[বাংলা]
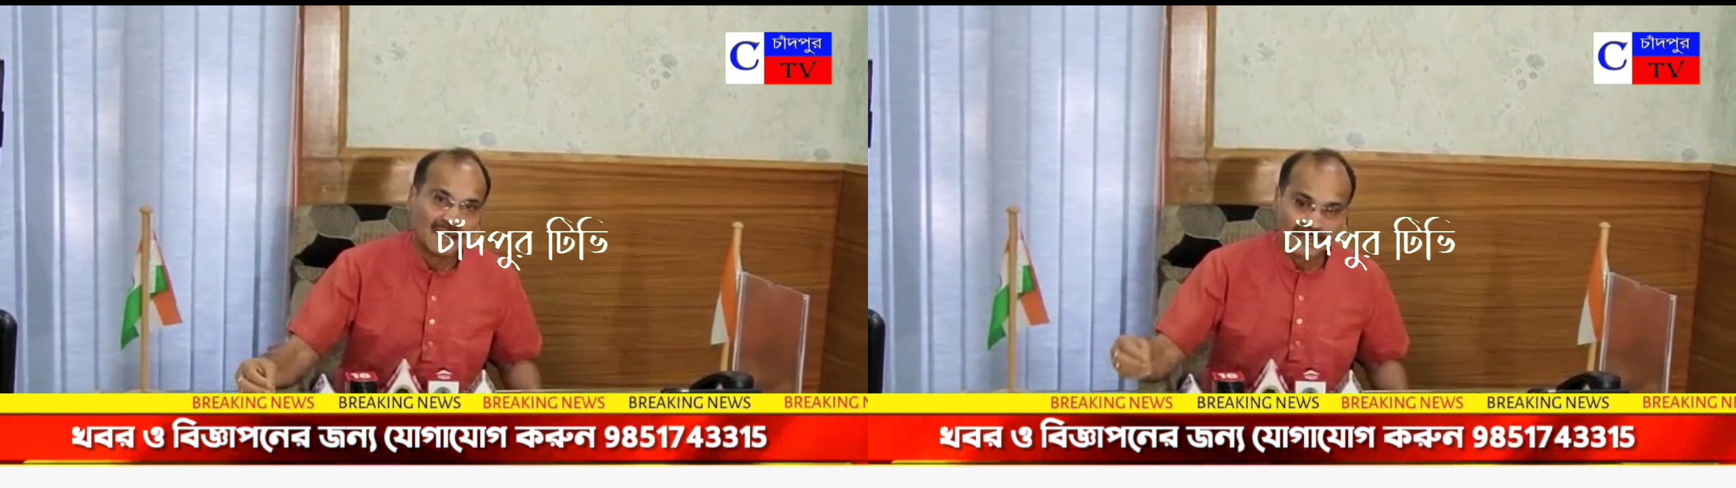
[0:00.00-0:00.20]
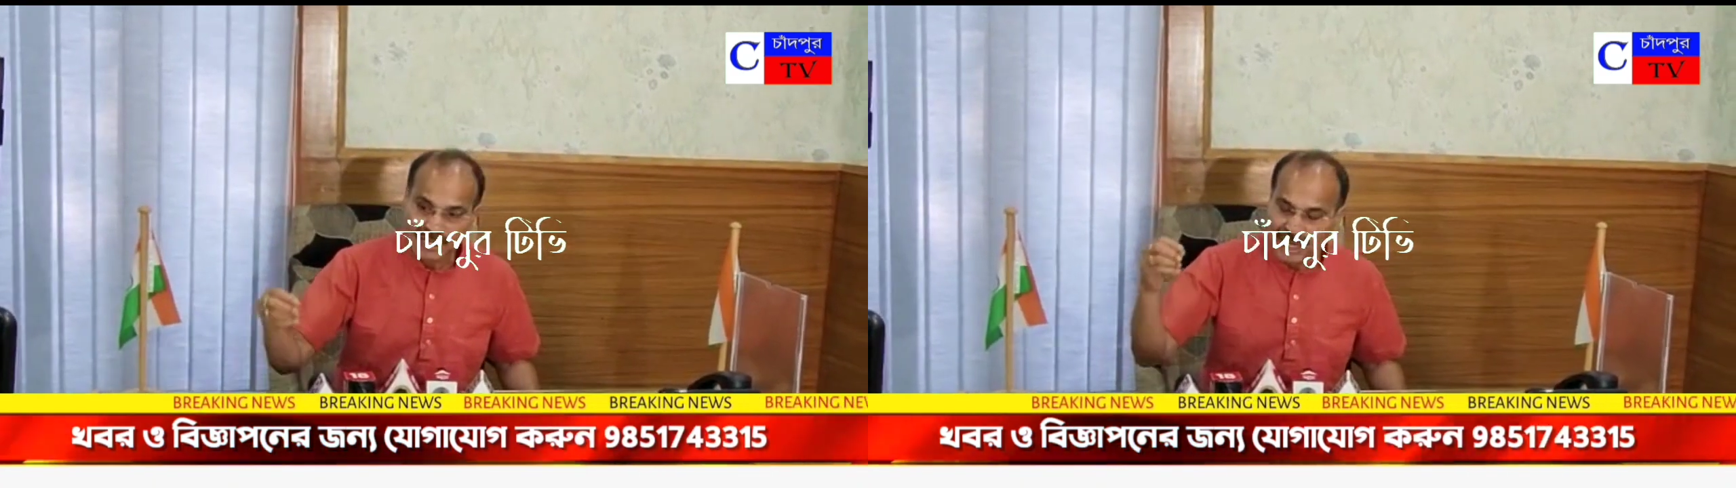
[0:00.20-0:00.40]

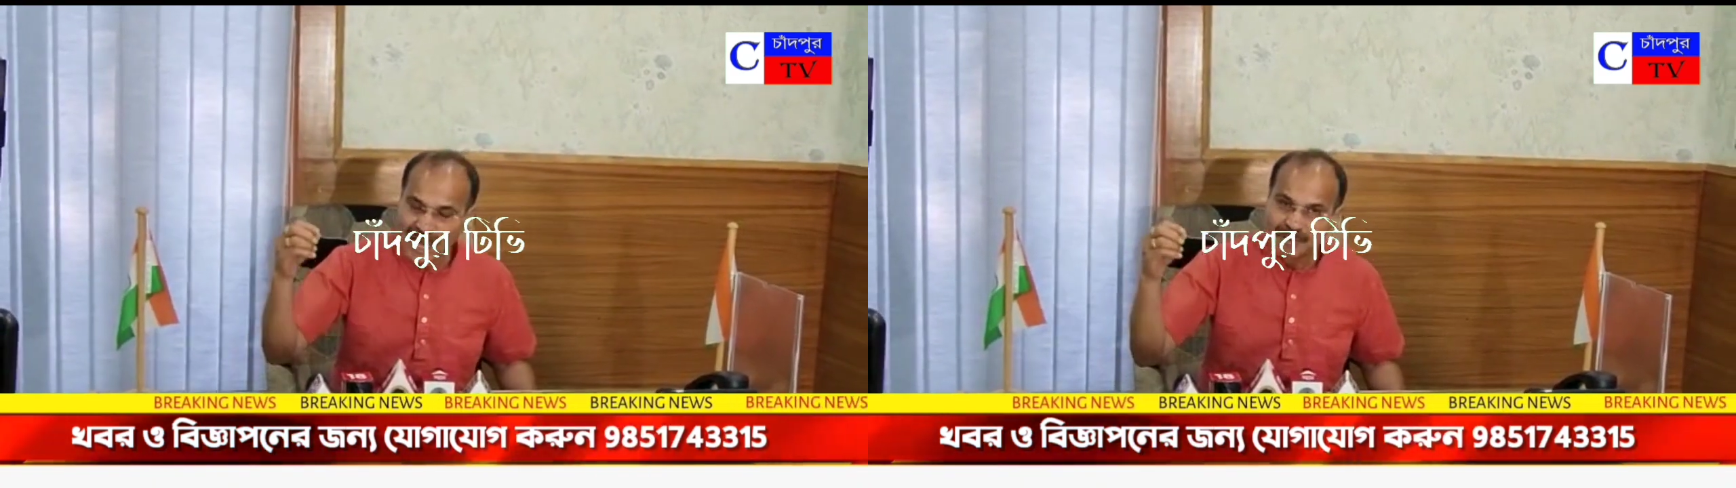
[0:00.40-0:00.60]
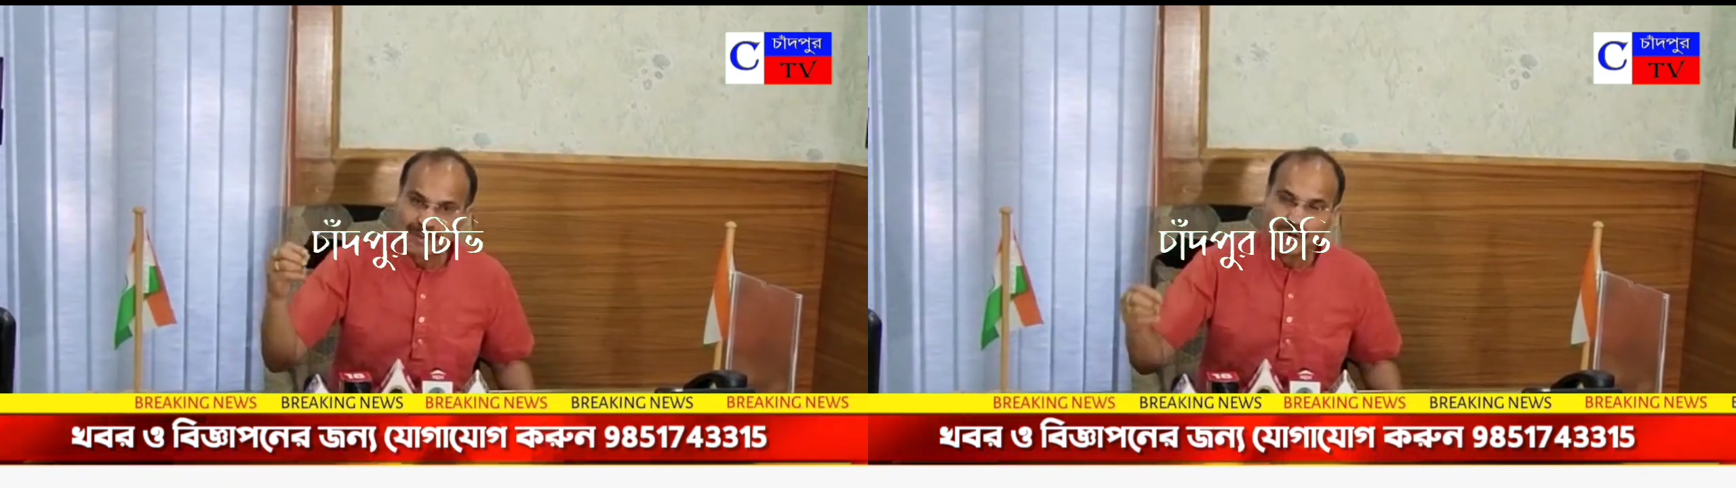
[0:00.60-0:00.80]
তাহলে
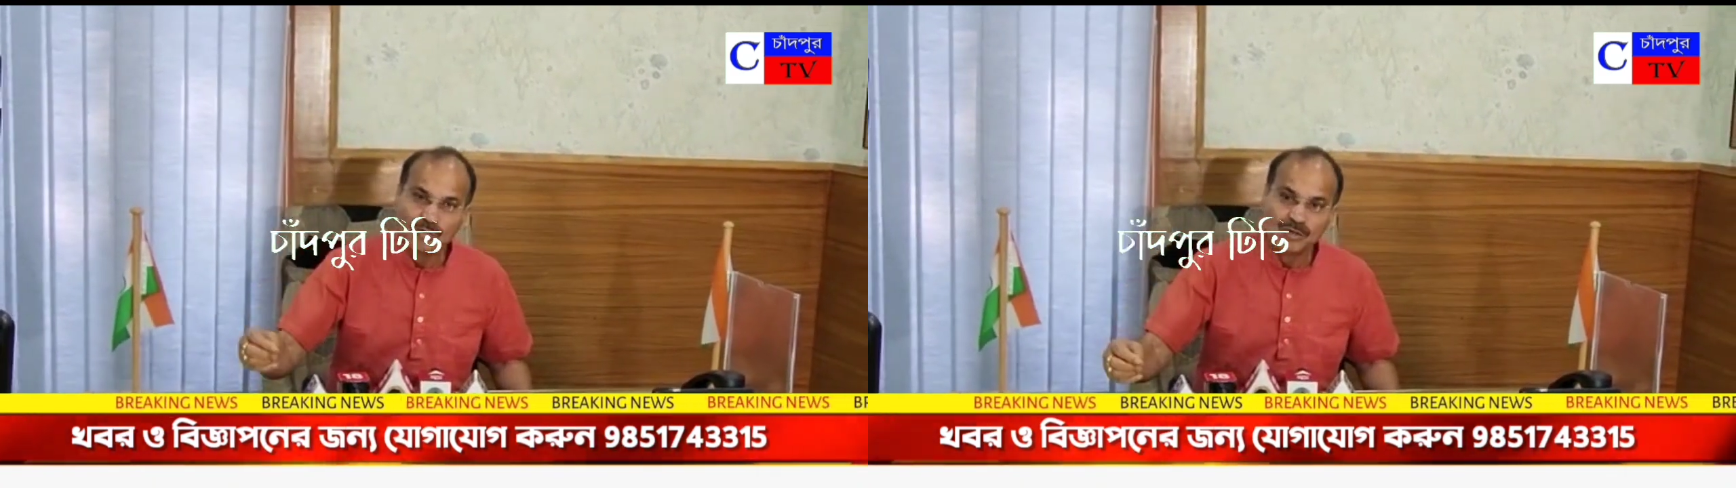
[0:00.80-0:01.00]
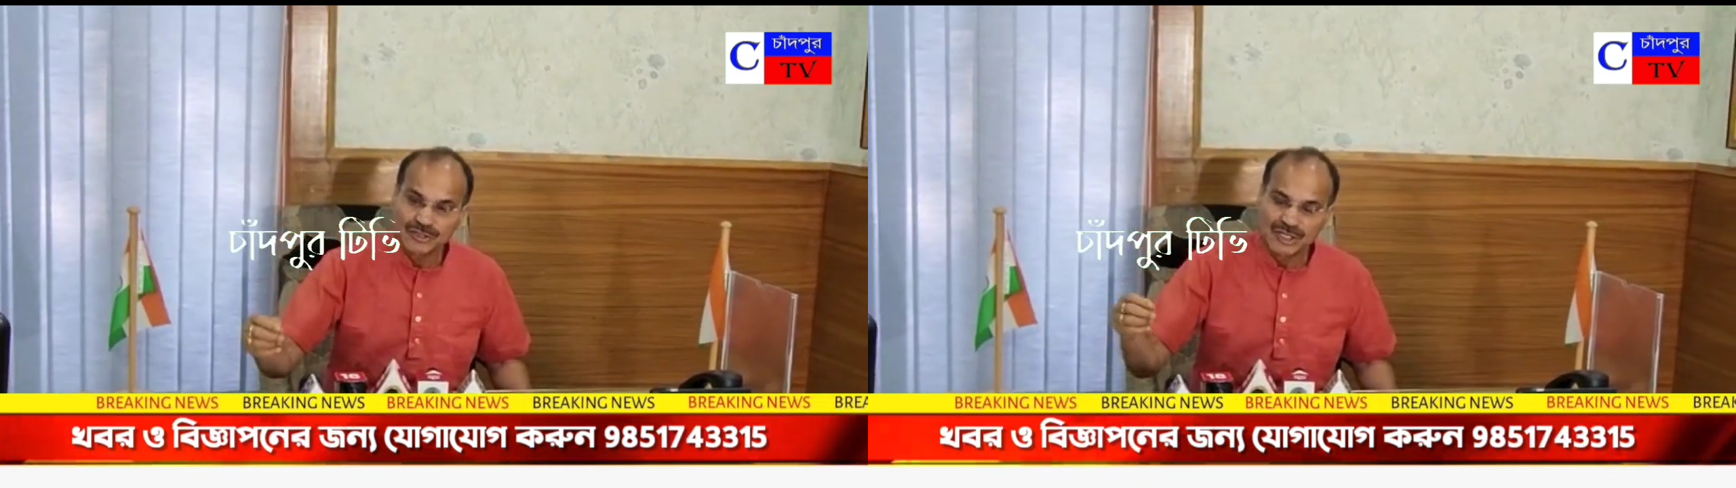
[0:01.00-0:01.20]
আমি বলবো
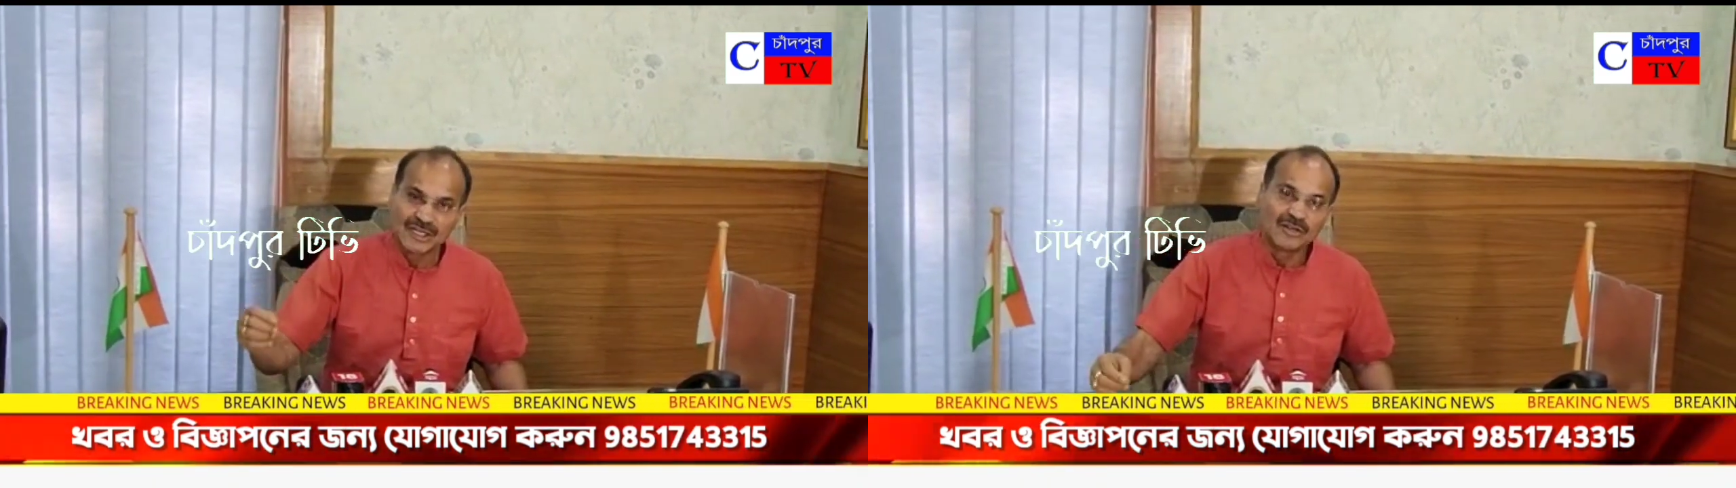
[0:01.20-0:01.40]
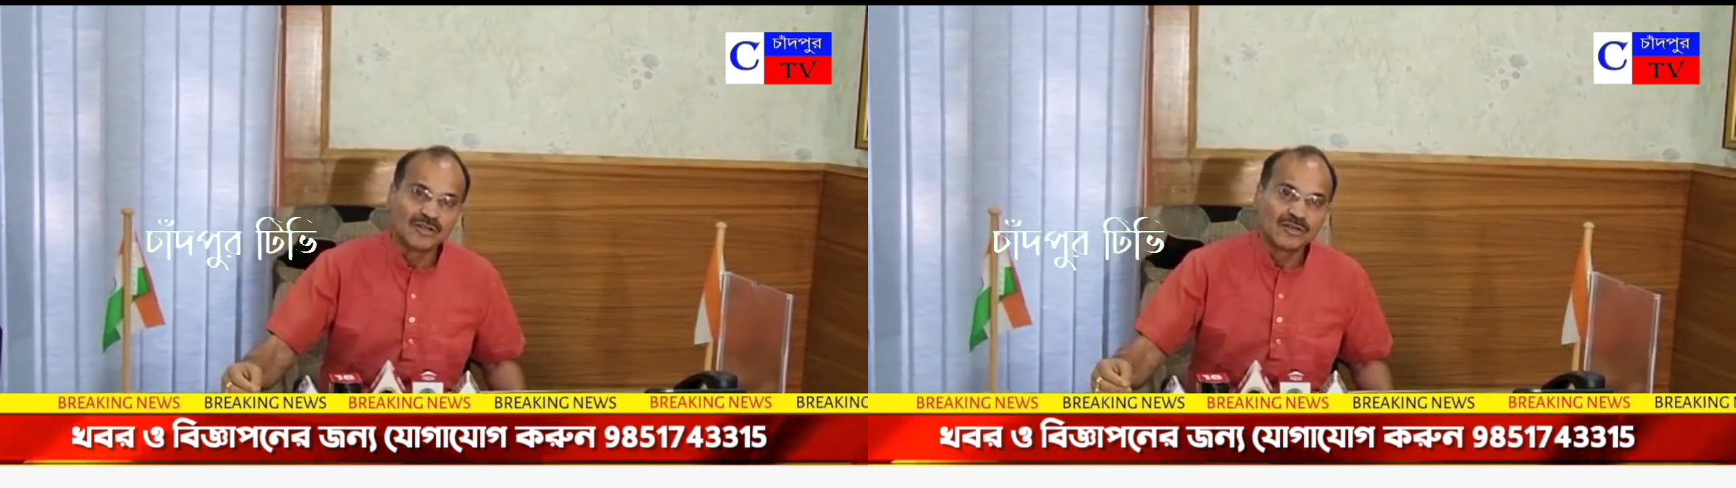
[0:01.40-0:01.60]
সে যেন